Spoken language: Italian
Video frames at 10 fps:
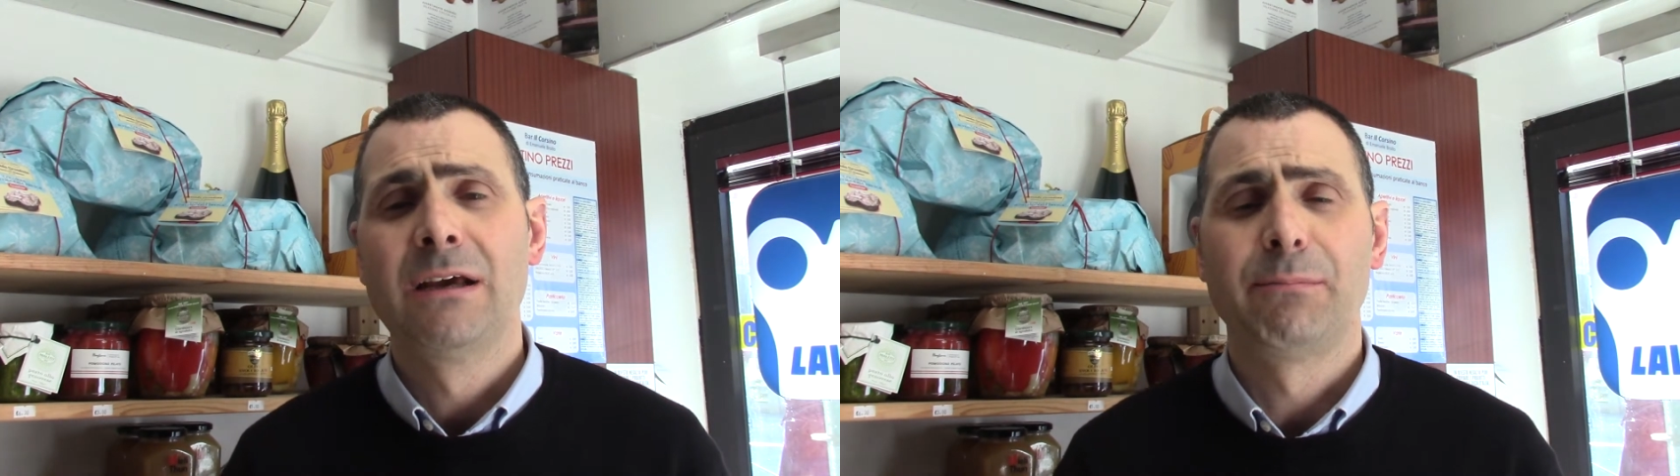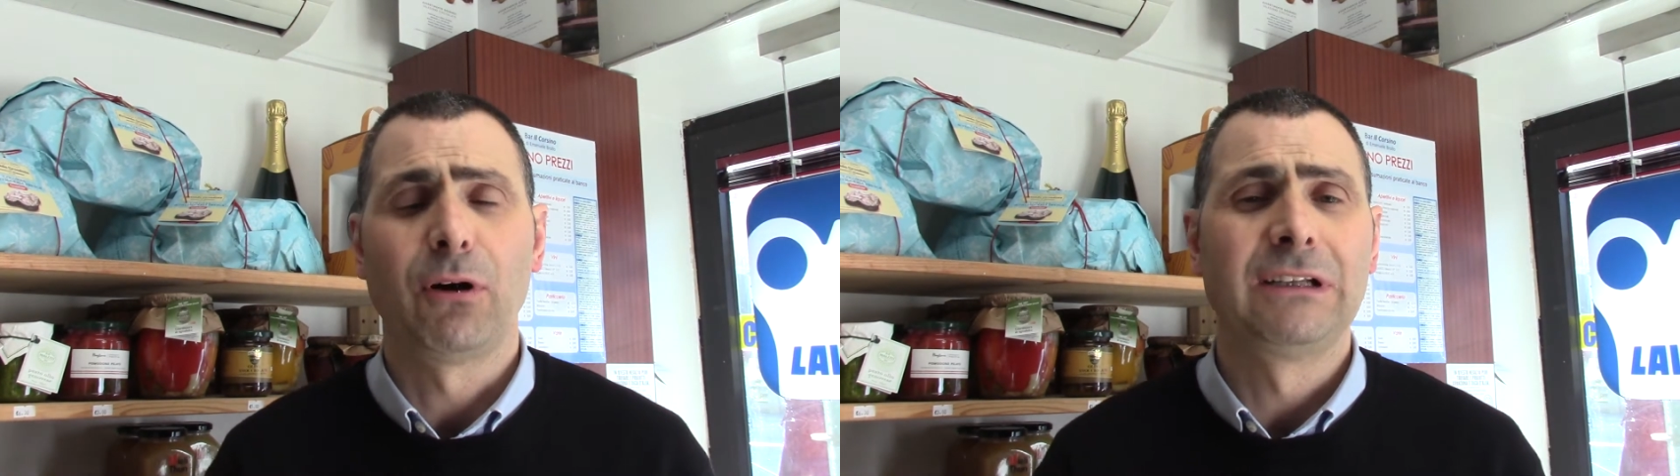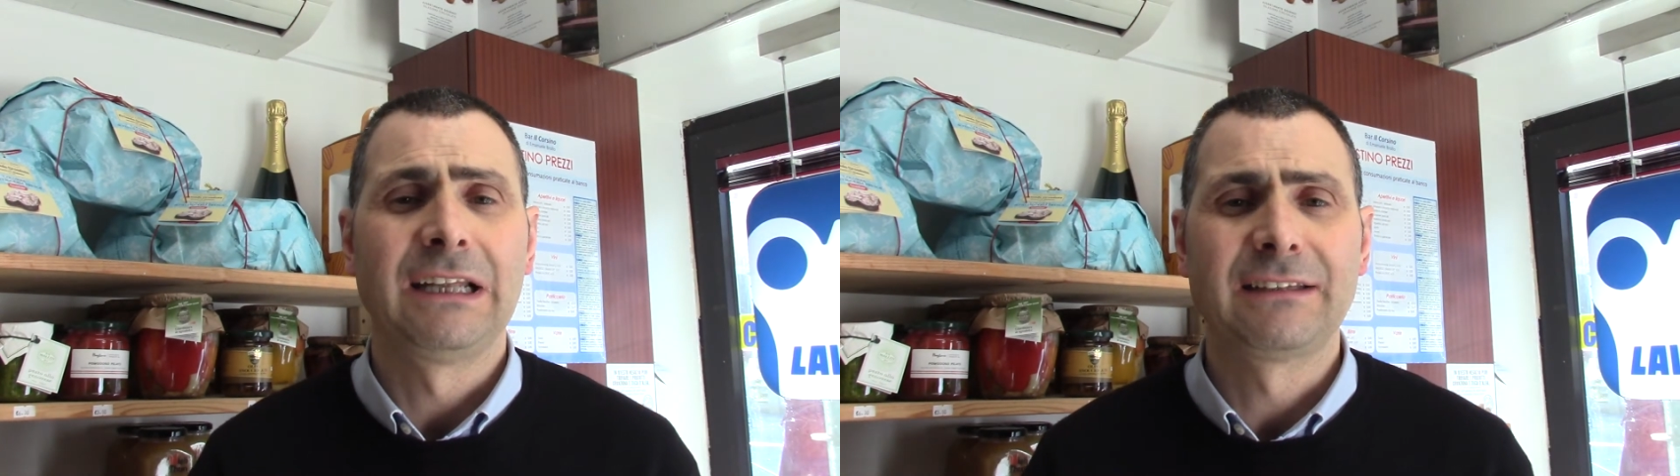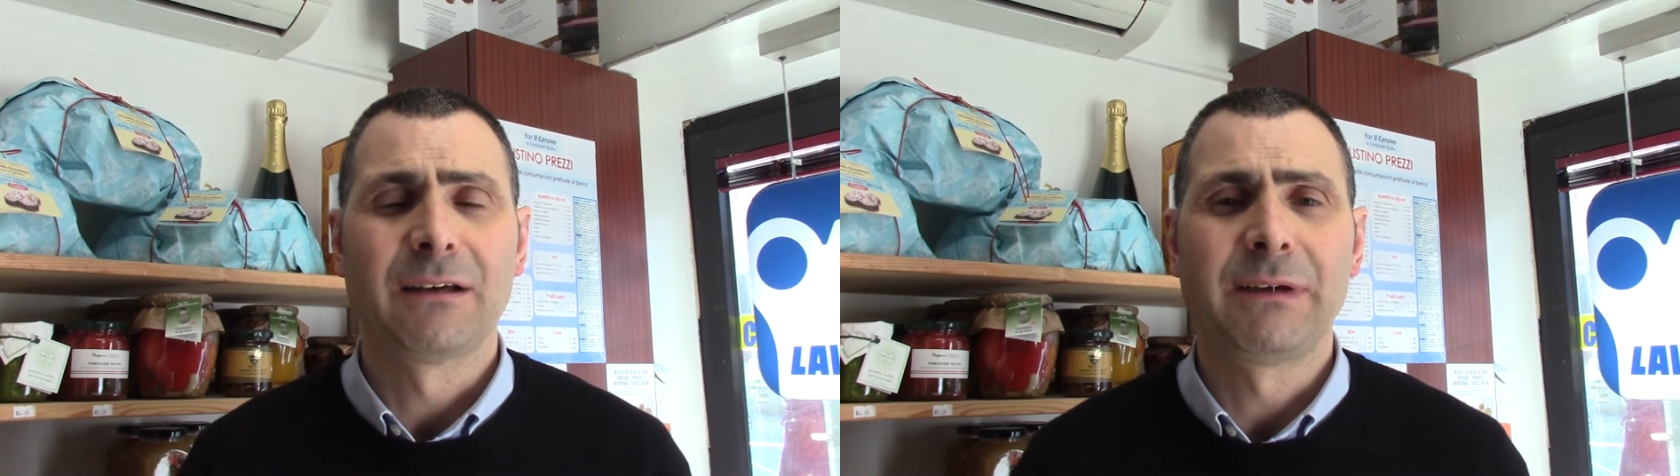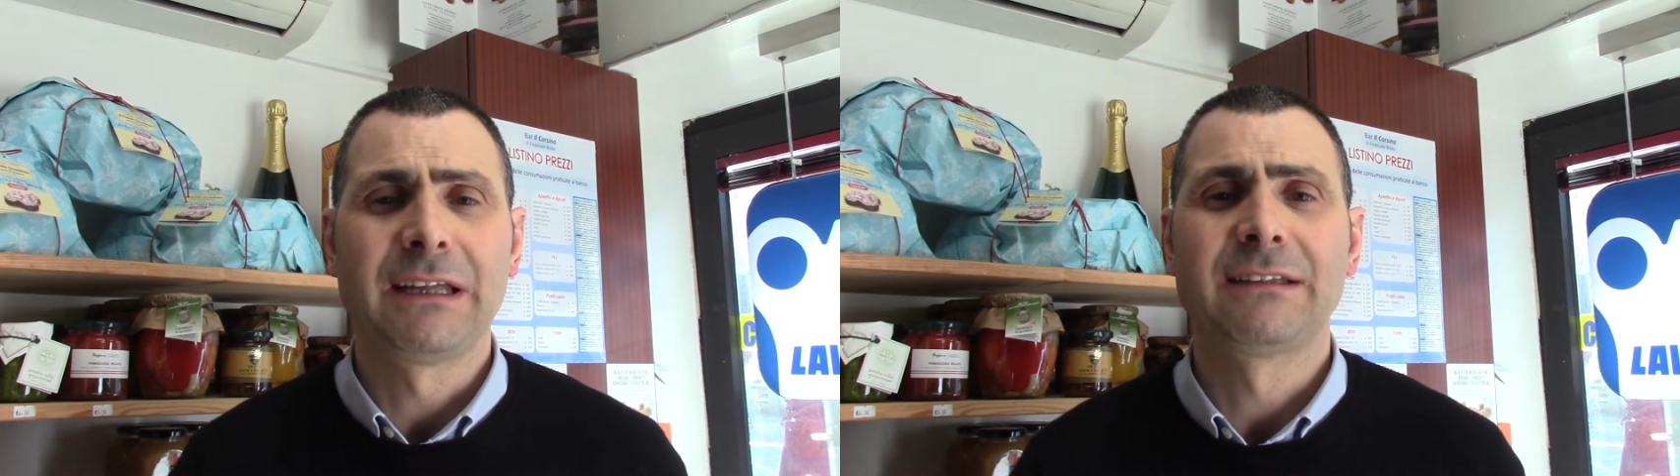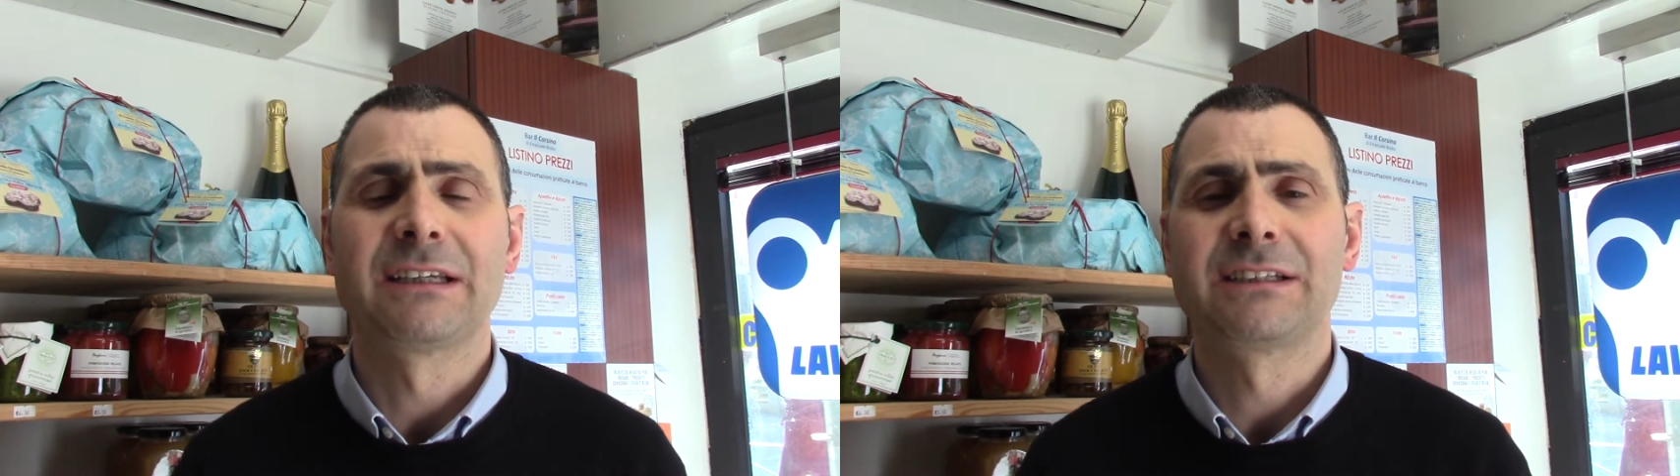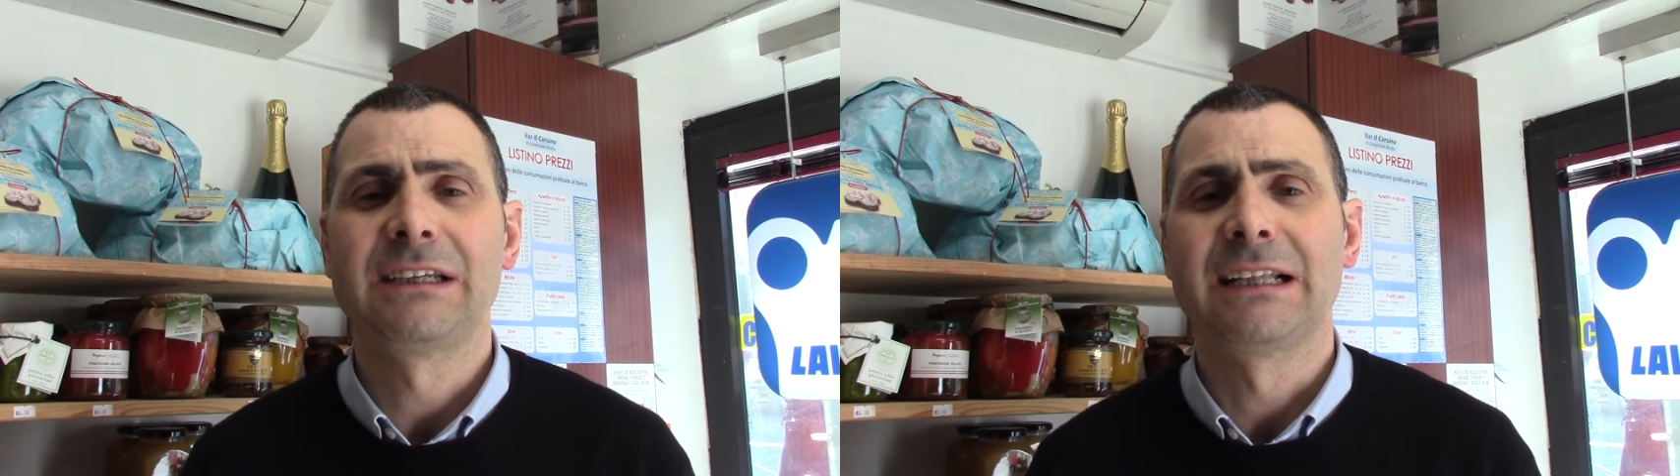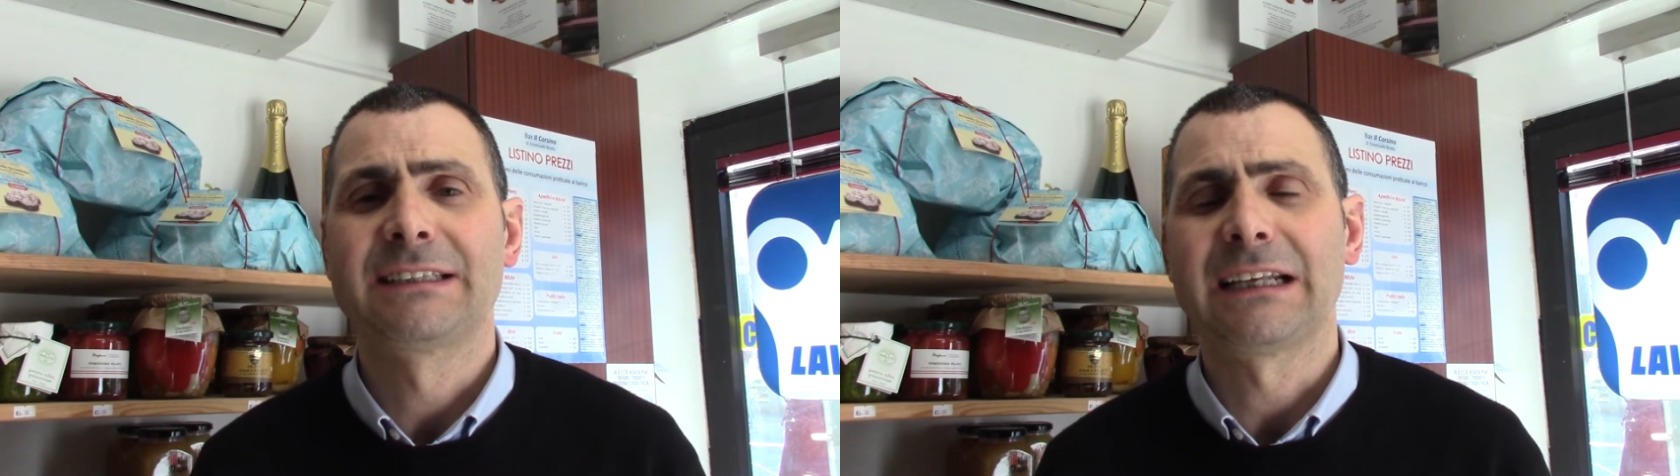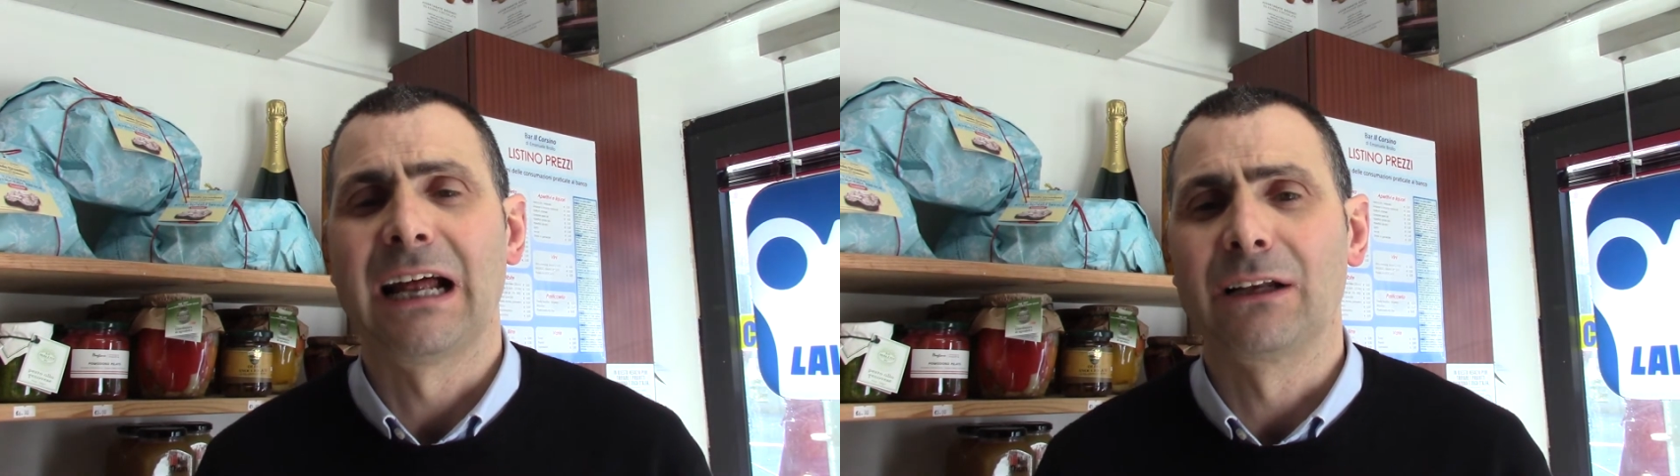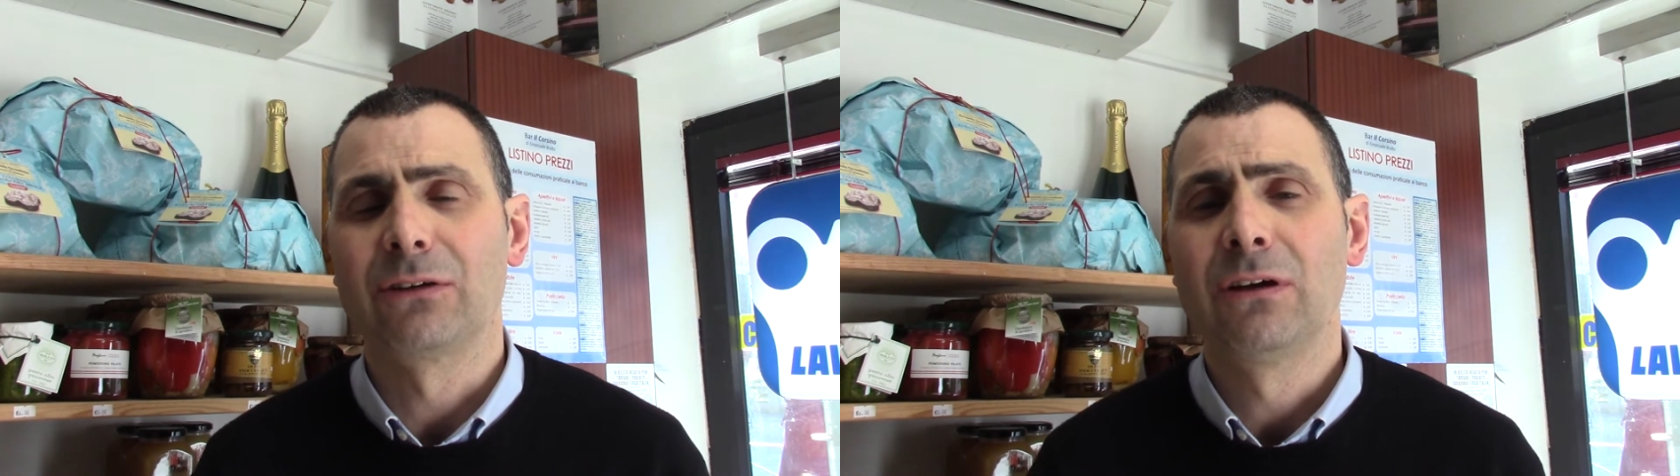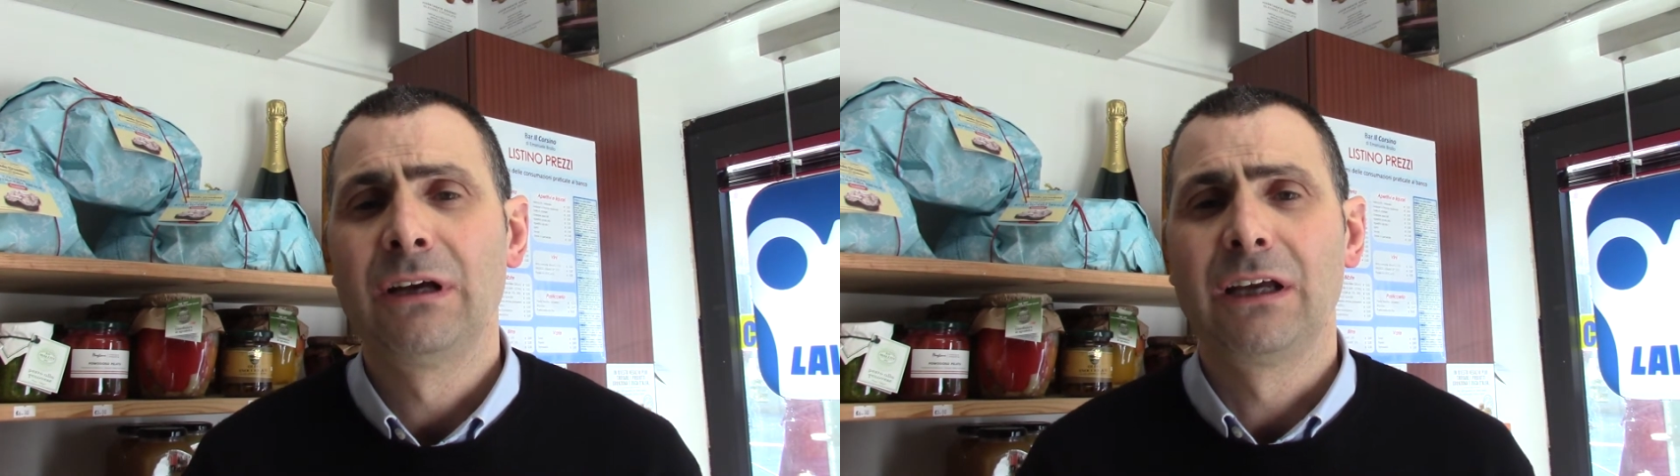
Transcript: poi lentamente si alzeranno